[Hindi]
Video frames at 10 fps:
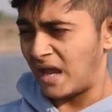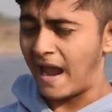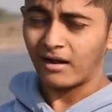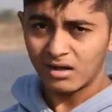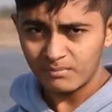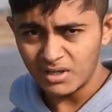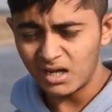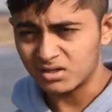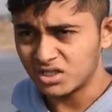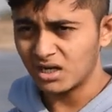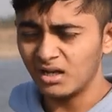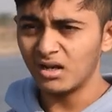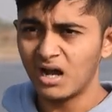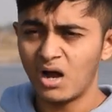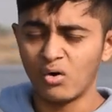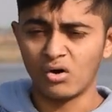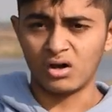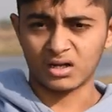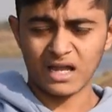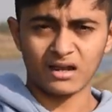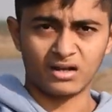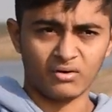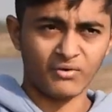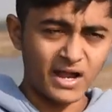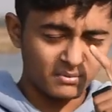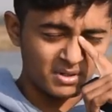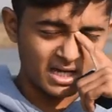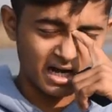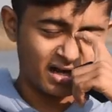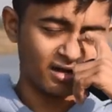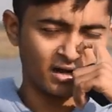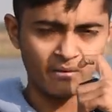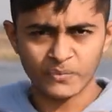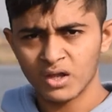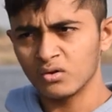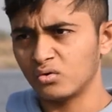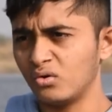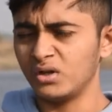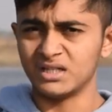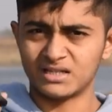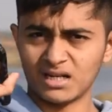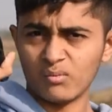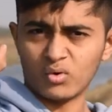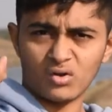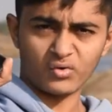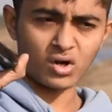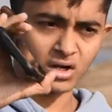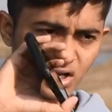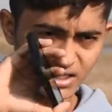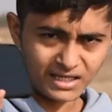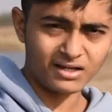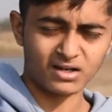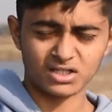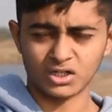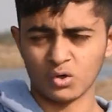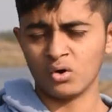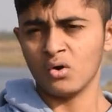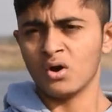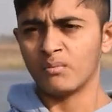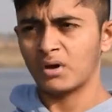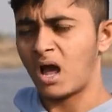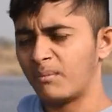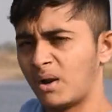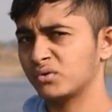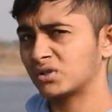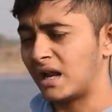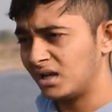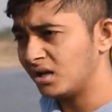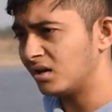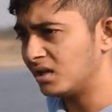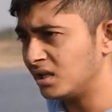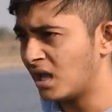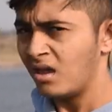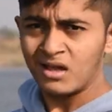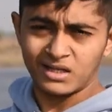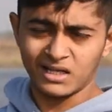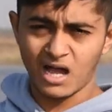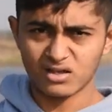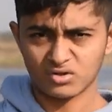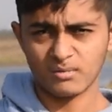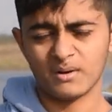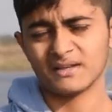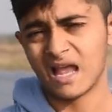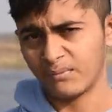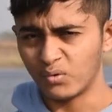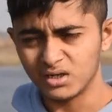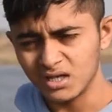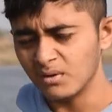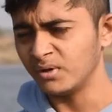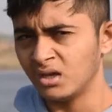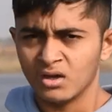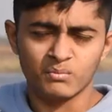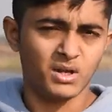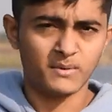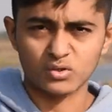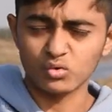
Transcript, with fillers: एंगल भी अच्छा नहीं लगा और क्या कहते हैं वाइट भी ज़्यादा नहीं लगा तो इससे ना मोटर व्लॉग नहीं कर सकते हो हाँ अपना स्टार्टिंग करनी है कि हाँ चलो मेरे पास आईफोन ही है अभी मेरे पास